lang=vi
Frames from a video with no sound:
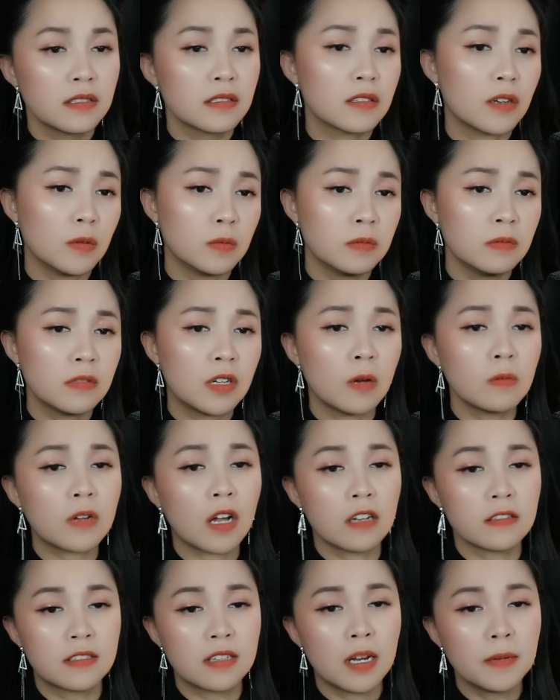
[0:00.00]
Cũng không
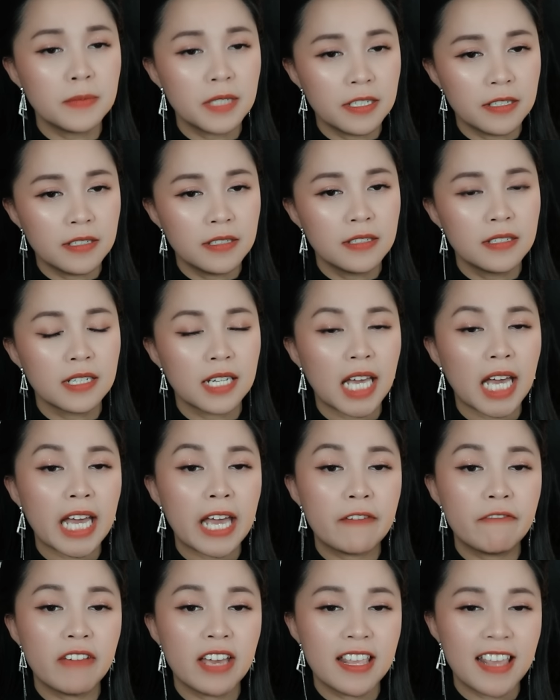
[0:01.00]
còn sớm nữa, các
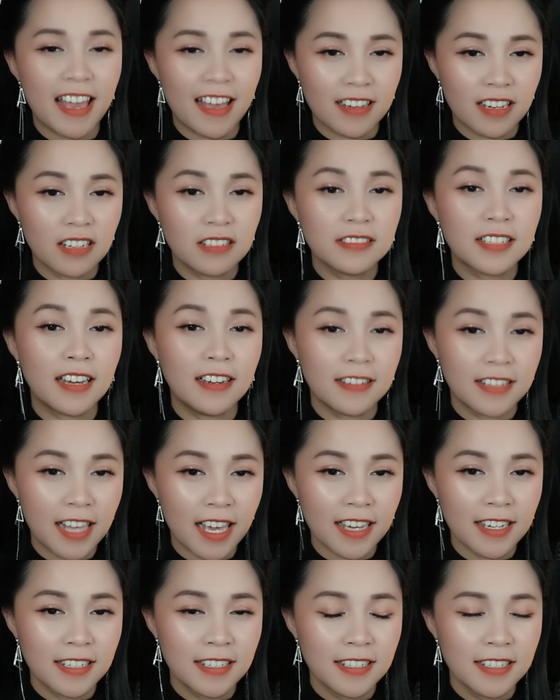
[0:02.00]
em về nhà cẩn thận nhé.